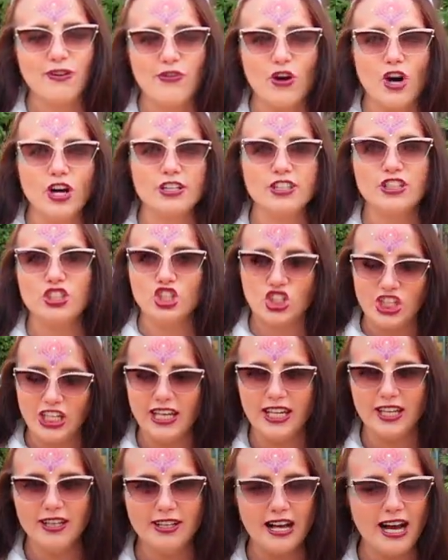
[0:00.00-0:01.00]
von
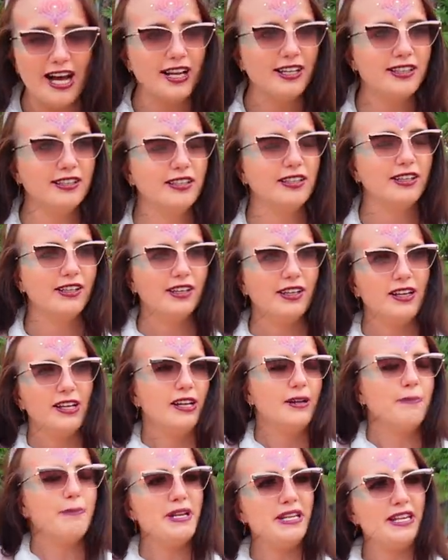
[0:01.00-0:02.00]
Shein an.
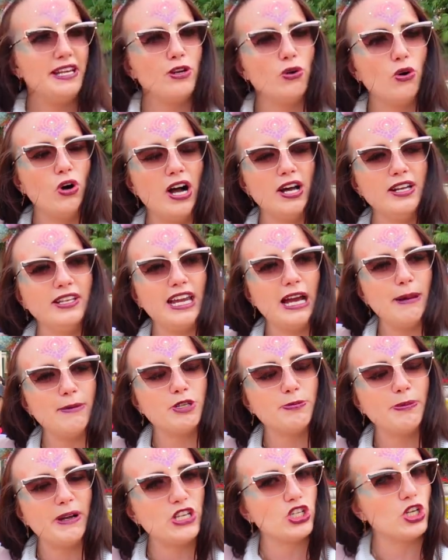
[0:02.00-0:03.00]
Mit den Ohren, die habe
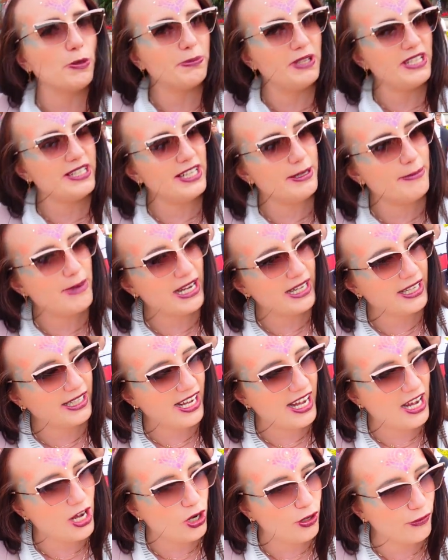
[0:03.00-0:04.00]
ich bei Shop Disney mal
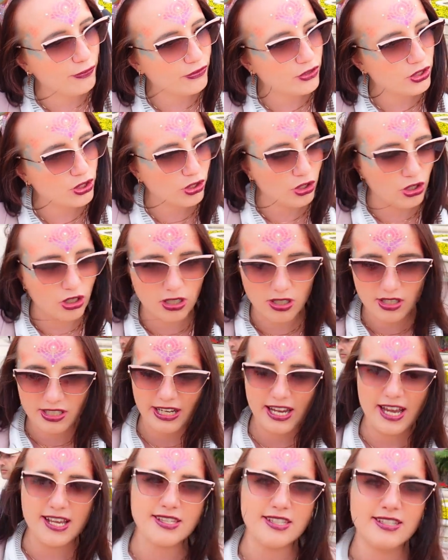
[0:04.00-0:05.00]
gekauft und
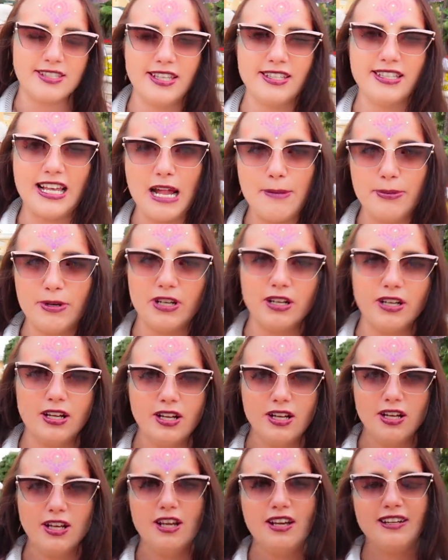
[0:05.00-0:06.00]
der Rest ist dieselbe.
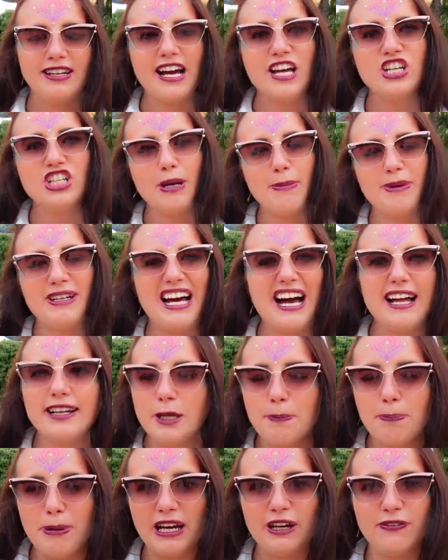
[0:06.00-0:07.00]
Da ich ja mit
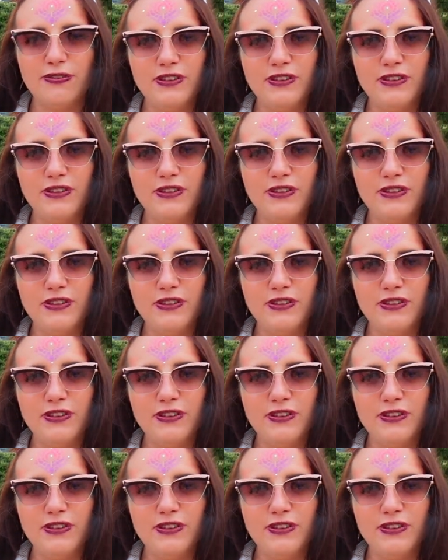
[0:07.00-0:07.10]
Handgepäck